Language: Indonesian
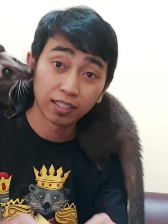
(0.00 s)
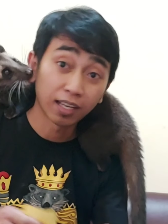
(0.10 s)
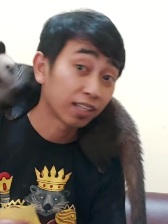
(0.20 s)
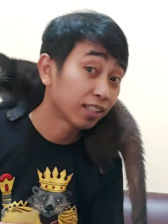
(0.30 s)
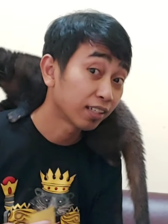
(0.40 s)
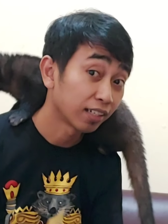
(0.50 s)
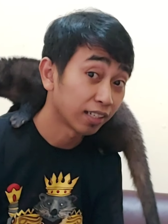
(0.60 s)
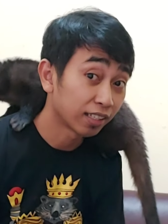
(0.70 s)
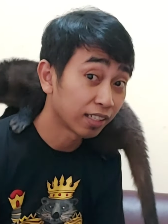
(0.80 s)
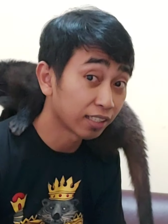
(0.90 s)
Nah,
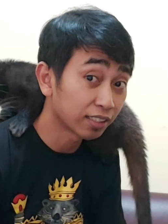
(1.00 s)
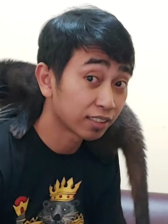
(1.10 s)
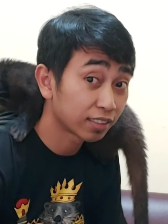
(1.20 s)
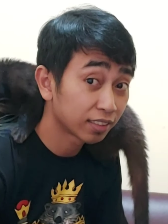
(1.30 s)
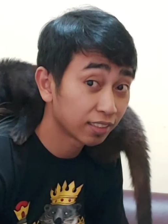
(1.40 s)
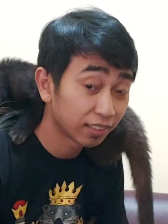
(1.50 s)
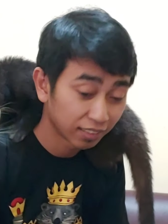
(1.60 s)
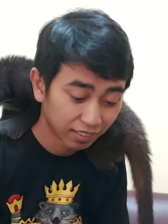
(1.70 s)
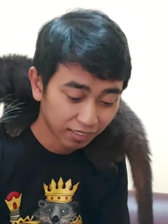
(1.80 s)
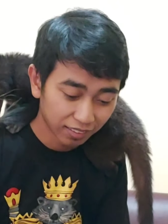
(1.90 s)
liatin guys.
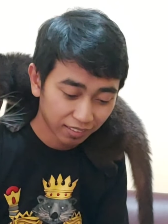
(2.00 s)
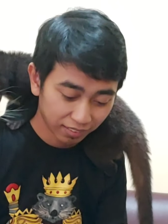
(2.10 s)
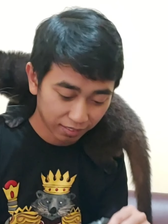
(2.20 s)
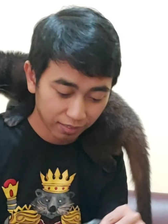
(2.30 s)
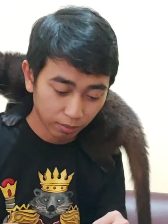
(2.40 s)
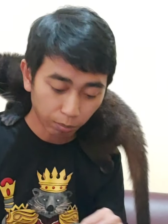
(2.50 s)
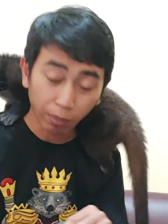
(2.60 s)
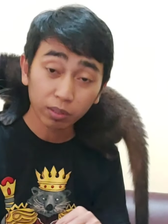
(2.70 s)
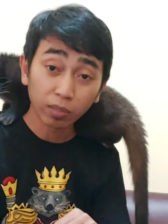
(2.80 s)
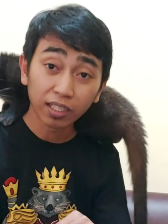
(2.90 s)
Pak
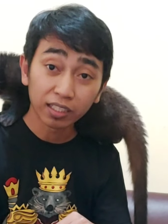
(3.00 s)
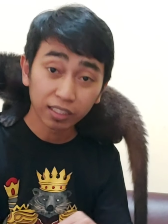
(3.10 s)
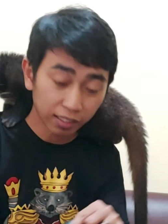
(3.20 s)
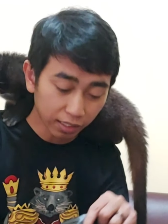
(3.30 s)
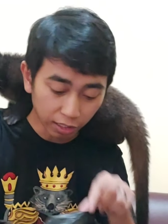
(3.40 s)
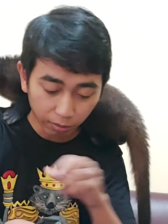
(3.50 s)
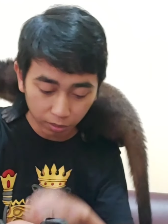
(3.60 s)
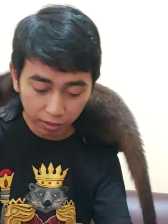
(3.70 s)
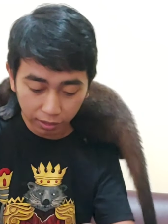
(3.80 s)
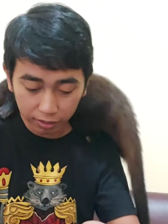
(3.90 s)
Pet malah digigitin
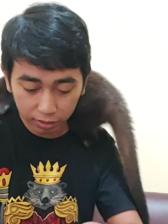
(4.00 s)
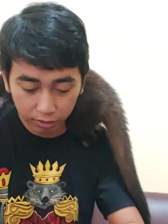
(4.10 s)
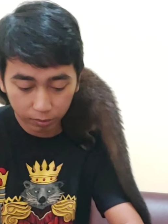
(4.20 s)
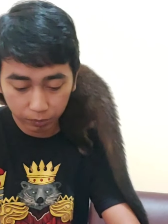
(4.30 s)
sama dia guys.